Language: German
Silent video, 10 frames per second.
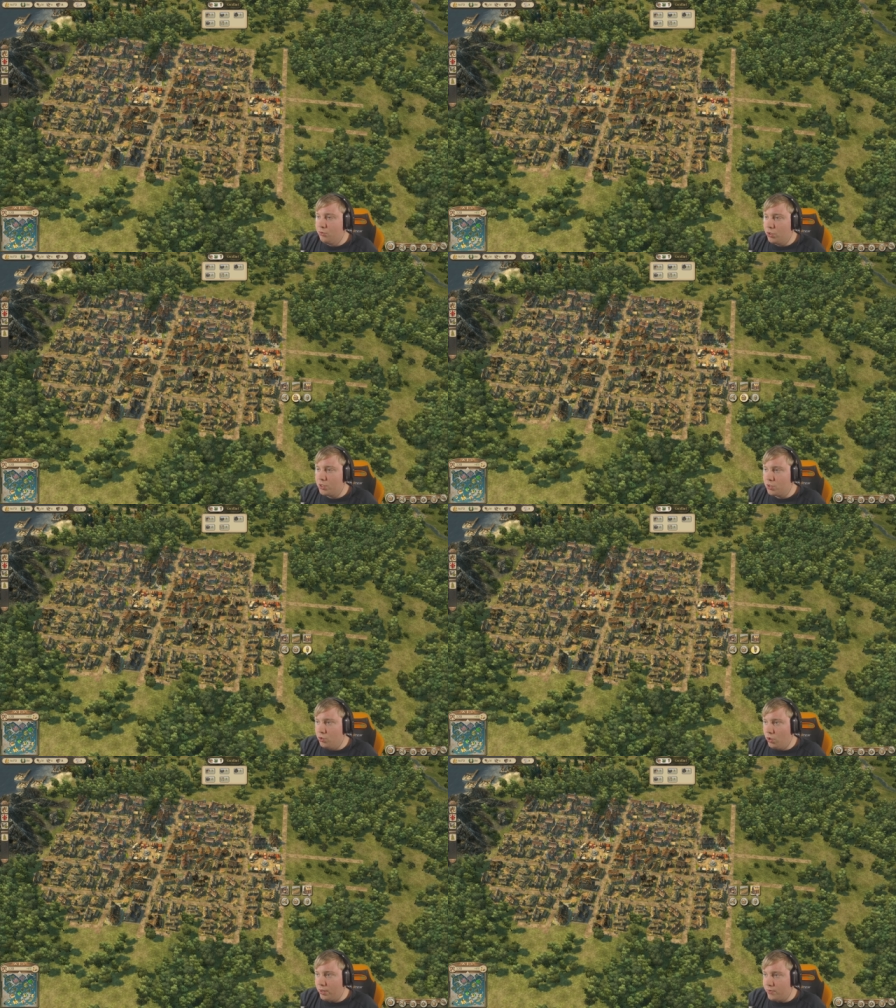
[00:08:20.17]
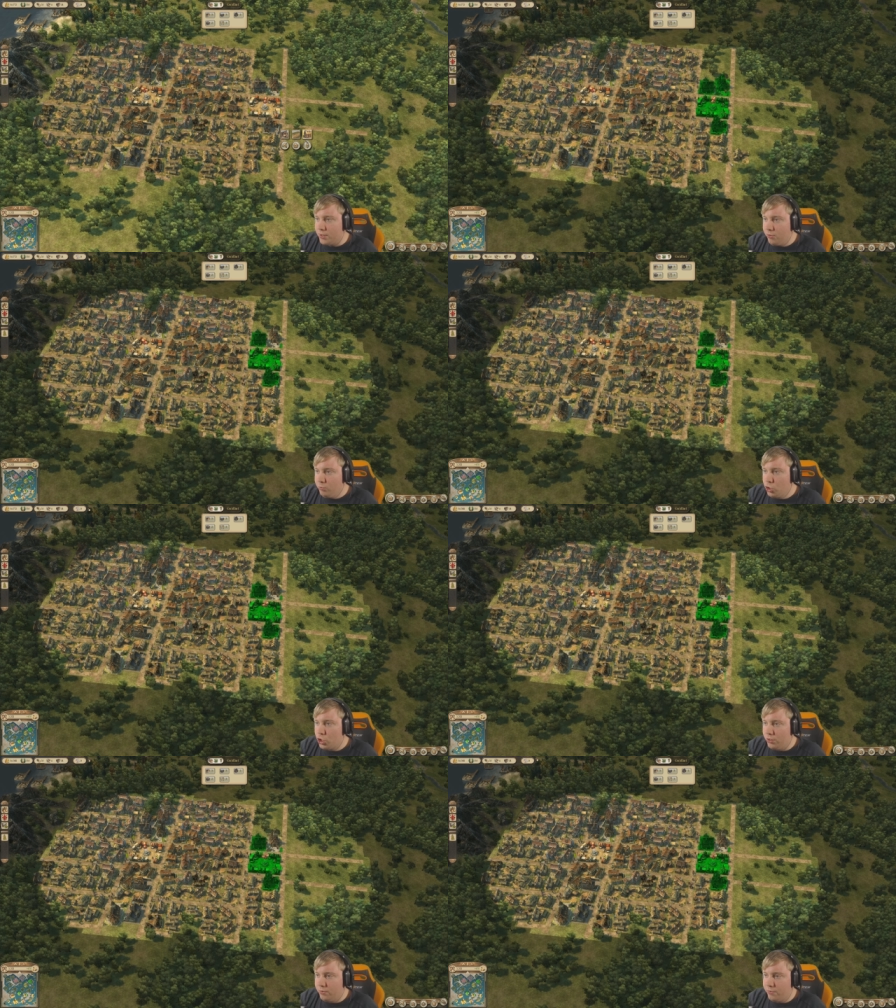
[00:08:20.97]
dort noch etwas auf dem
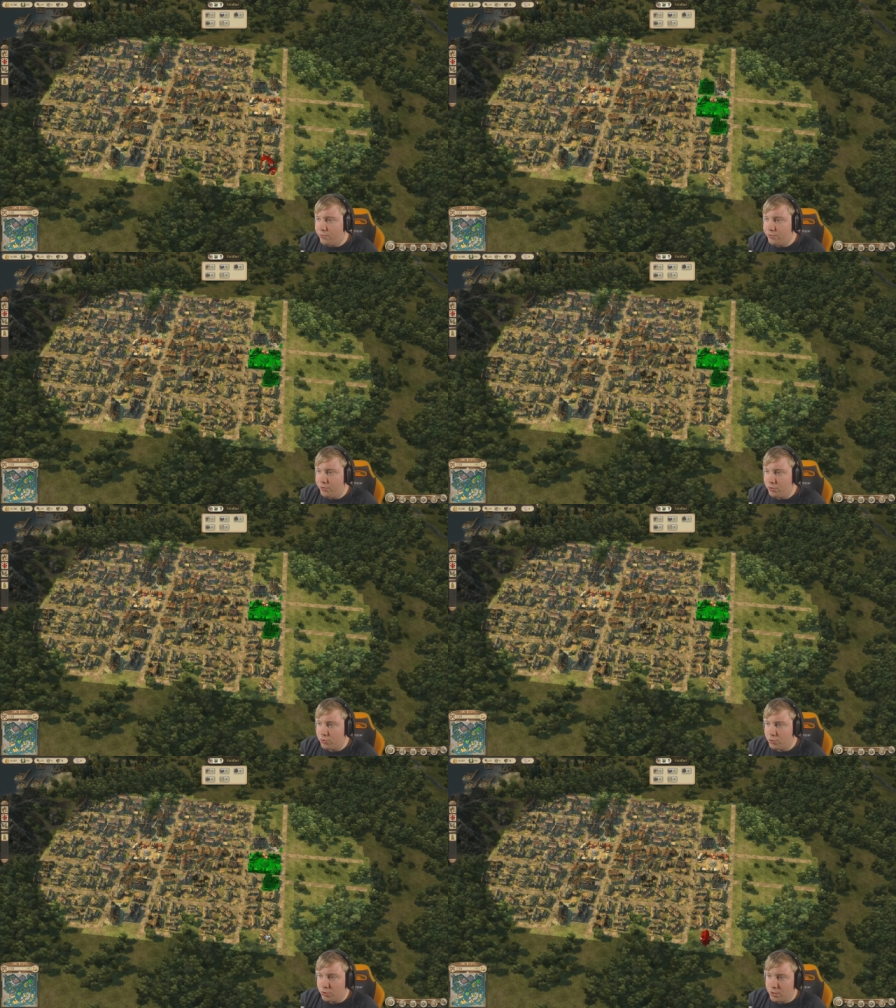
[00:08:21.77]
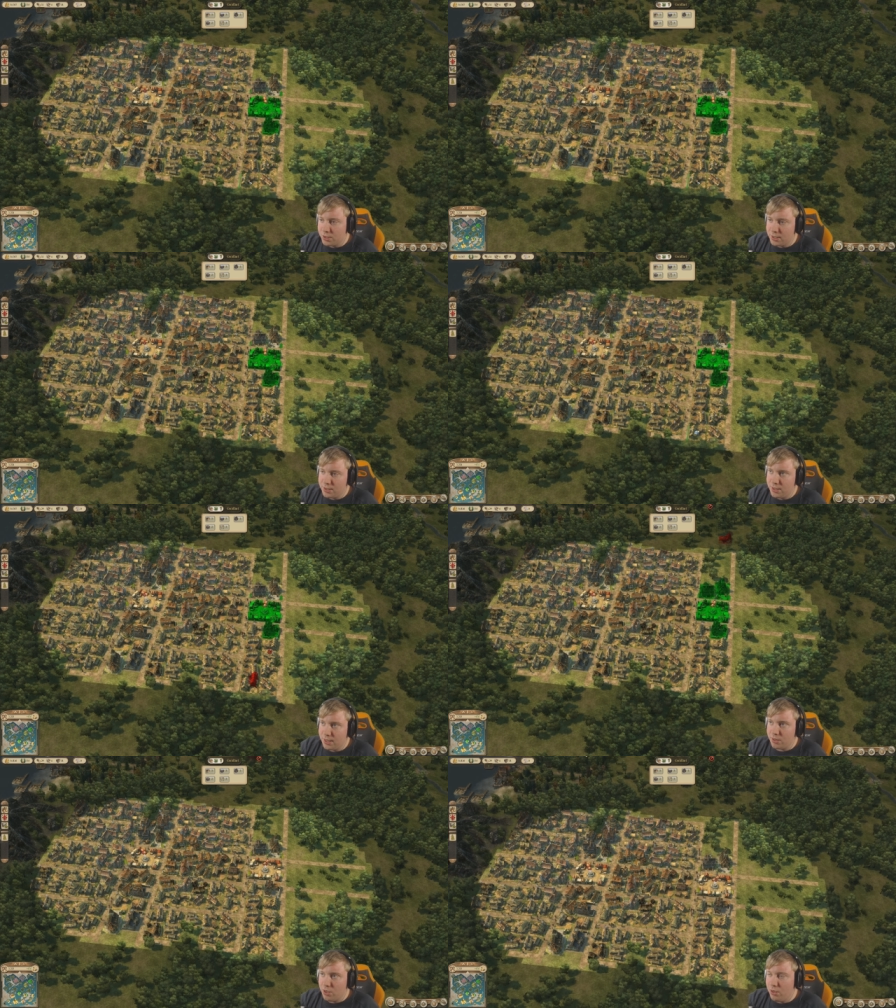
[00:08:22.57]
Schiff. Und können das Ganze
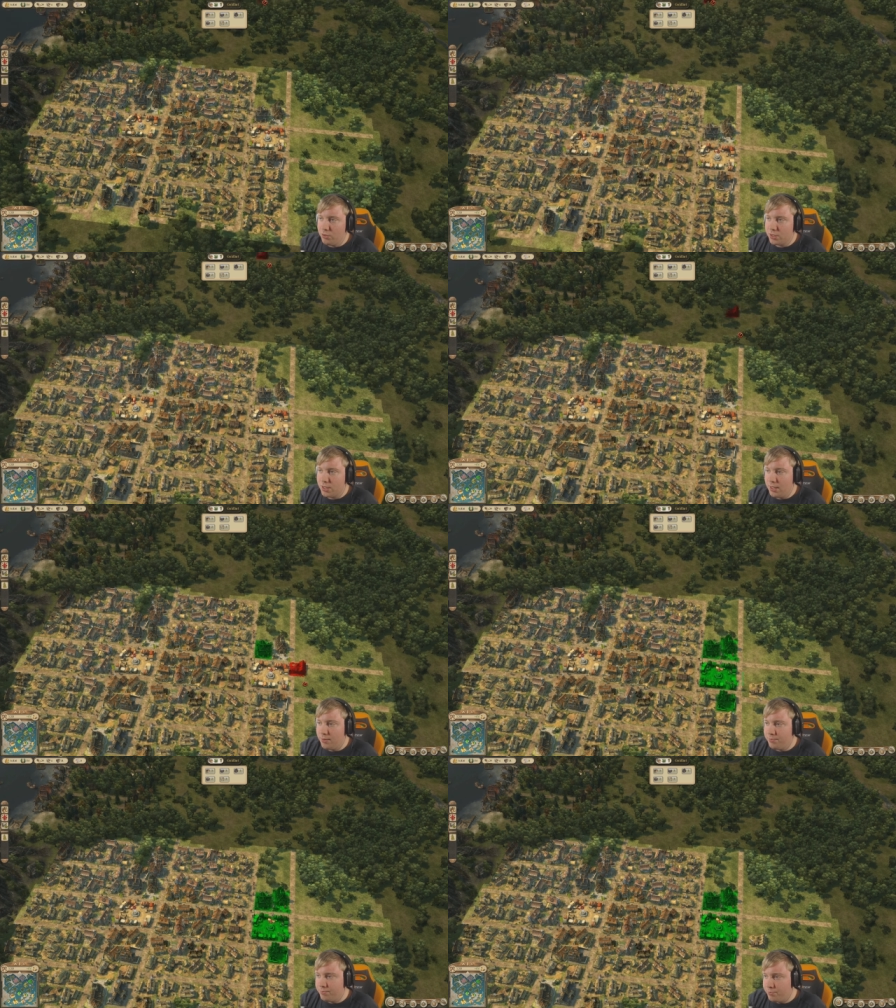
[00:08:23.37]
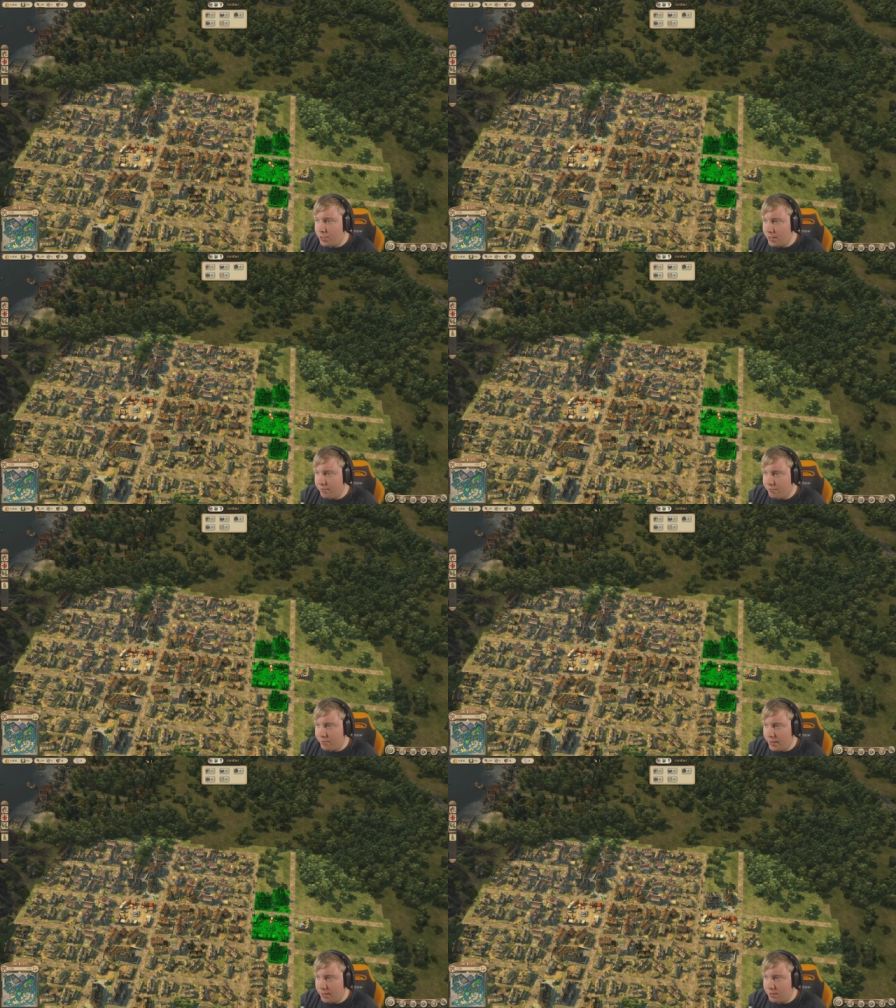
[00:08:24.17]
direkt noch ausgeben.
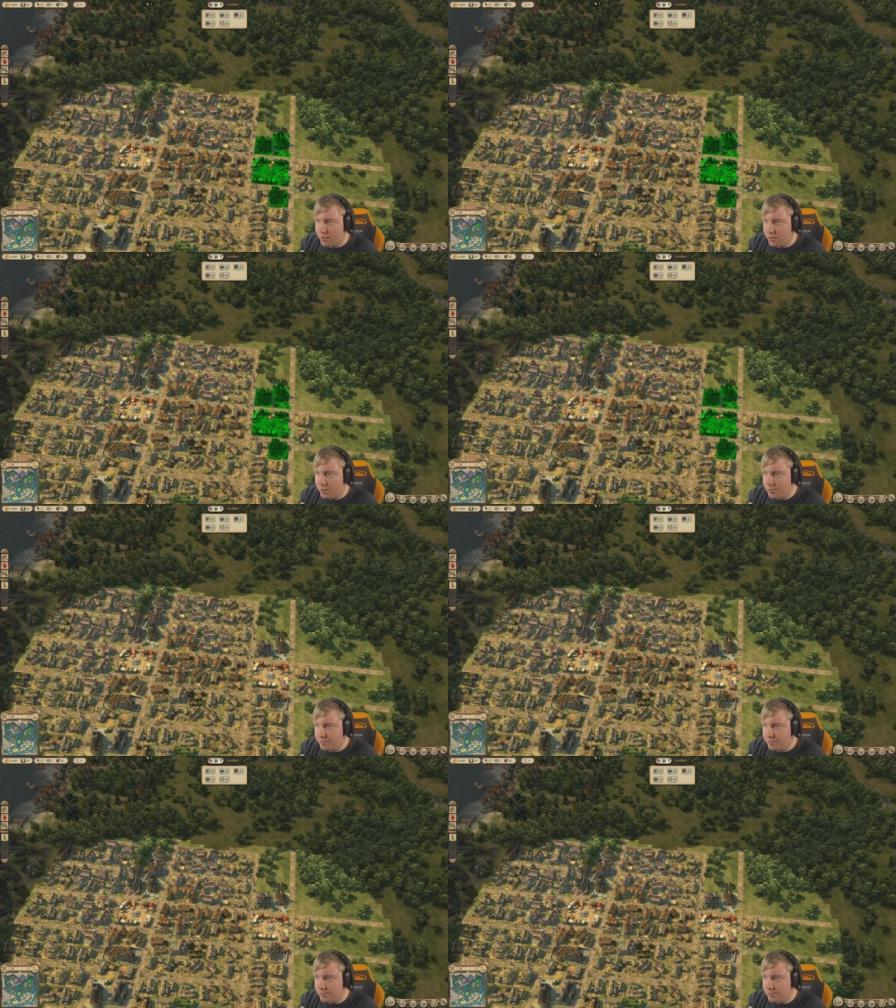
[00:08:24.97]
Perfekt.